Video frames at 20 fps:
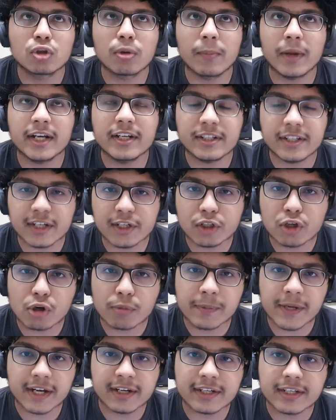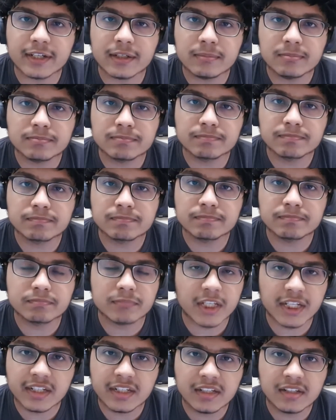तुम्हारी टिकटॉक पे आईडी है
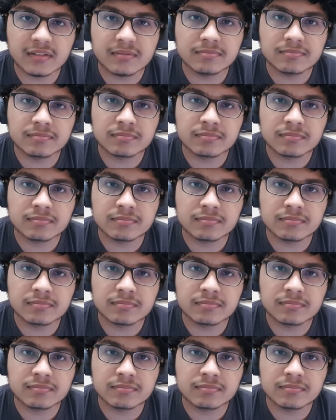नहीं